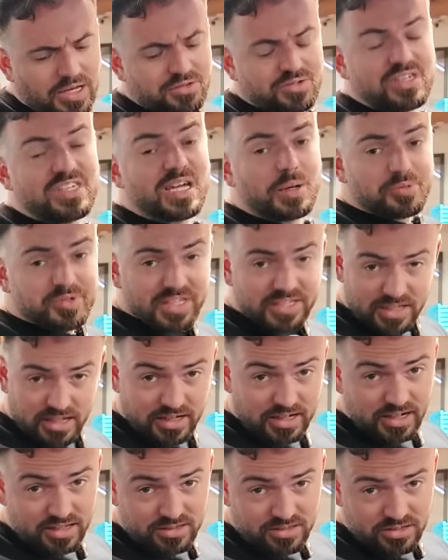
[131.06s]
Also ich habe es nicht
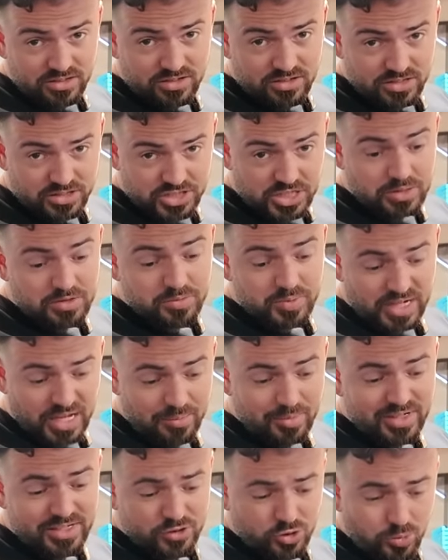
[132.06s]
gekannt, schreibt es mir
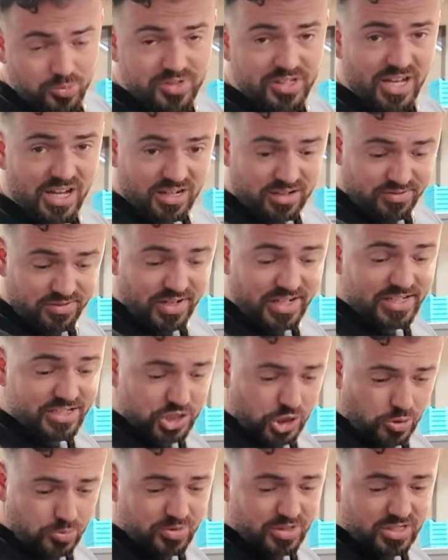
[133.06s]
gerne mal in die Kommentare, weil,
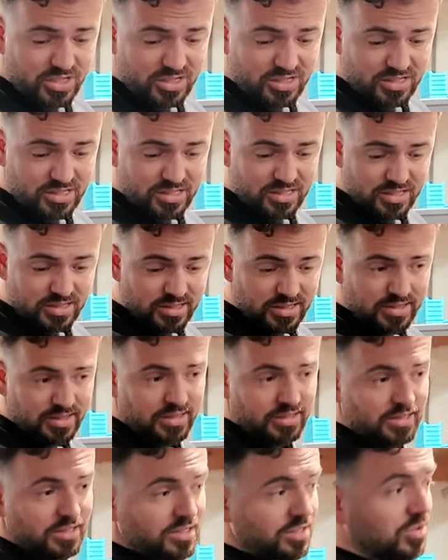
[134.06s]
schaut mal hier,
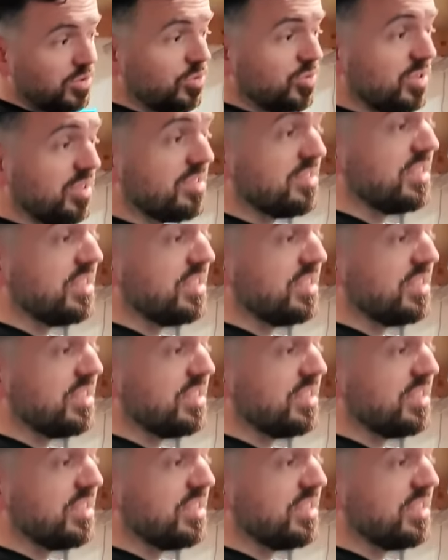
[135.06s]
und